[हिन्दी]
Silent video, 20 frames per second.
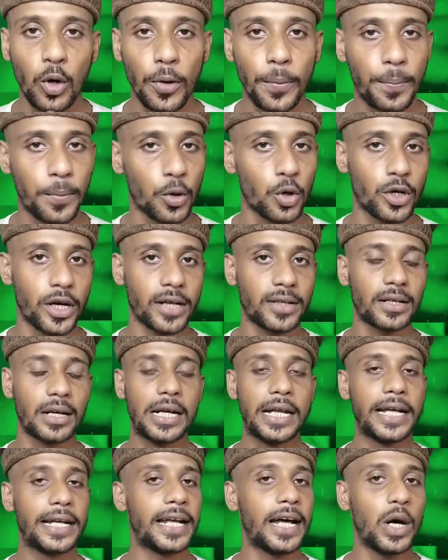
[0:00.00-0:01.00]
आपको
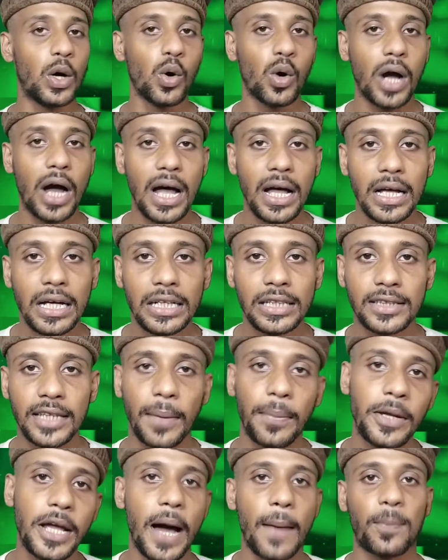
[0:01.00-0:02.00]
प्रोडक्ट लेना होगा
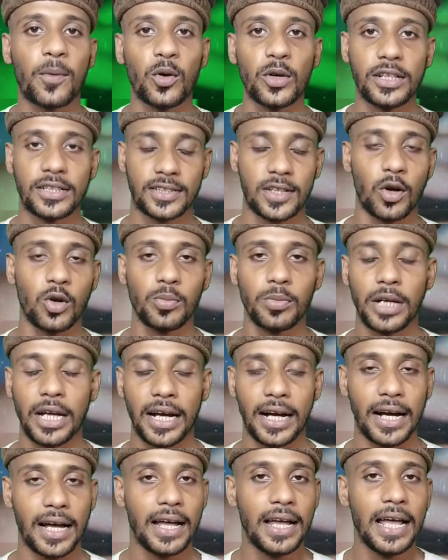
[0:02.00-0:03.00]
तभी आपको
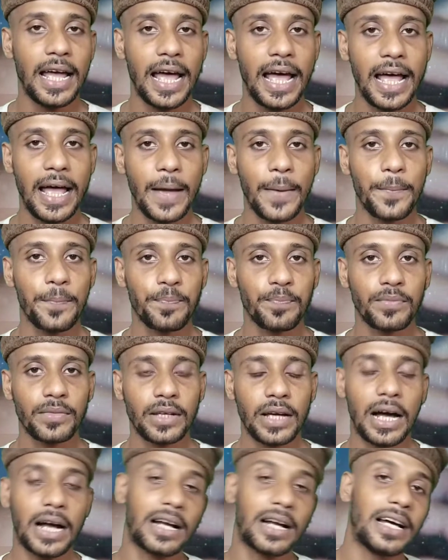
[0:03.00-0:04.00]
डिस्काउंट मिलेगा
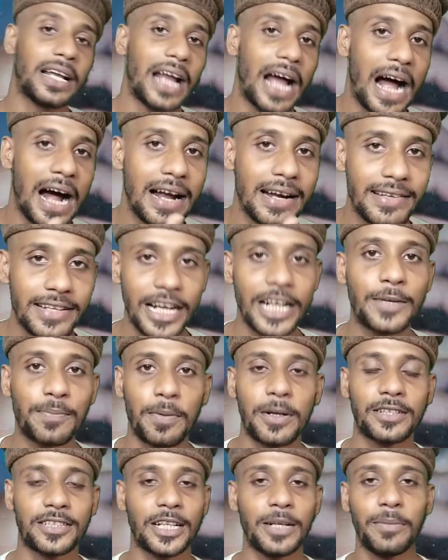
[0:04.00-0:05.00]
अगर
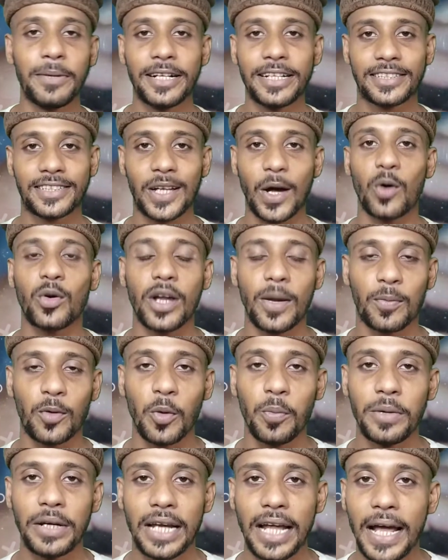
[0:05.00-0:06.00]
100 परसेंट भी डिस्काउंट
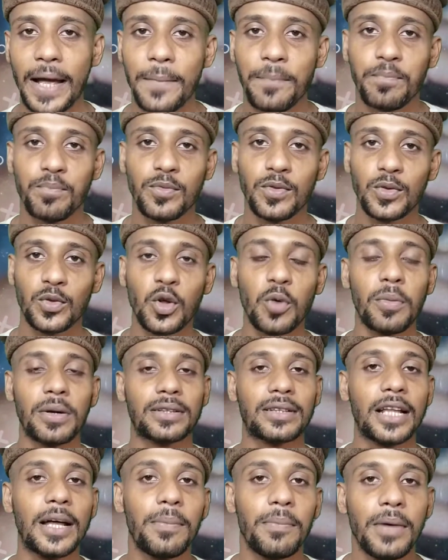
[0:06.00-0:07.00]
आपको मिले
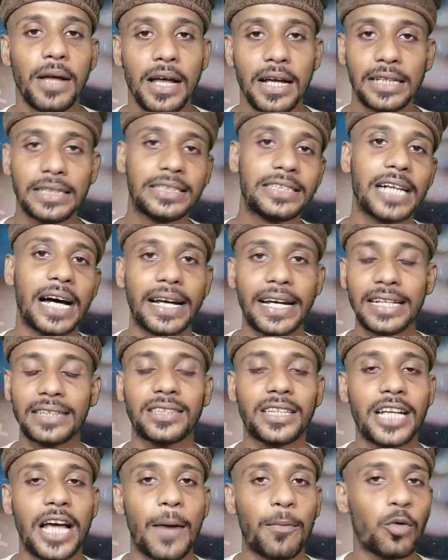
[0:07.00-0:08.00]
तो मतलब
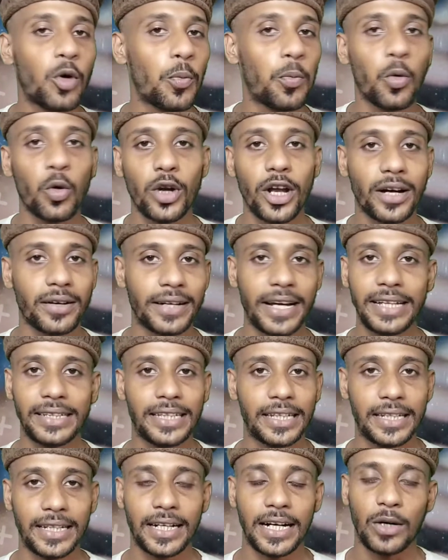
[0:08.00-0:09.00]
जाने से ही आपको प्रोडक्ट
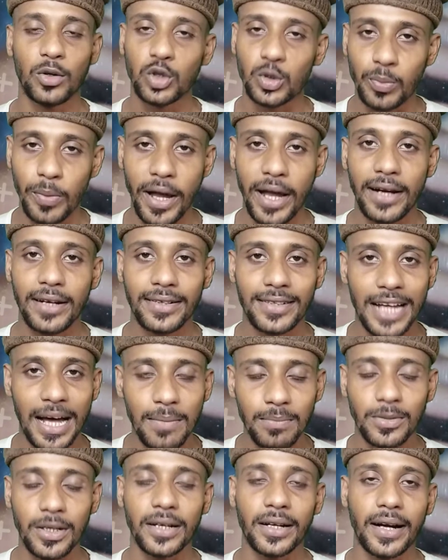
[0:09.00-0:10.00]
नहीं दे देगा उसमें
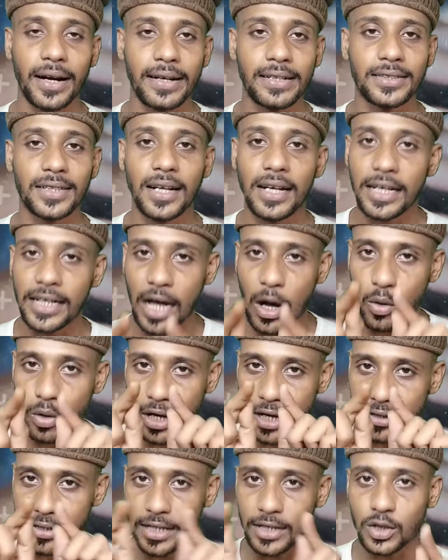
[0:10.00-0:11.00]
टर्म्स एंड कंडीशन
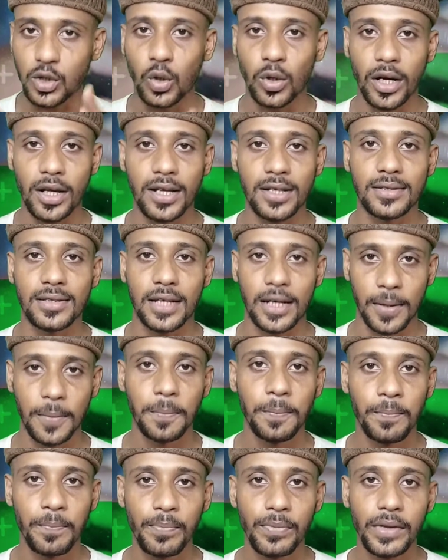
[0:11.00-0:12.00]
लिखा हुआ रहता है छोटा
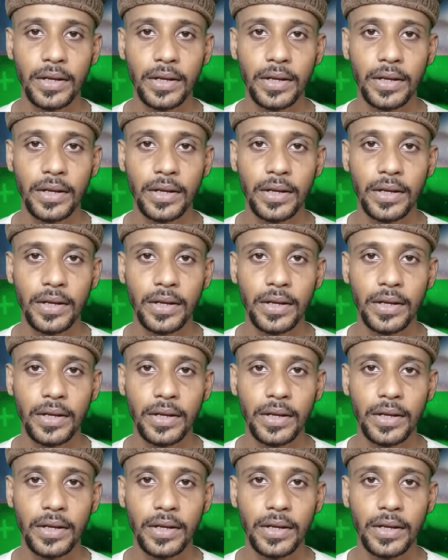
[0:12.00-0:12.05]
जैसा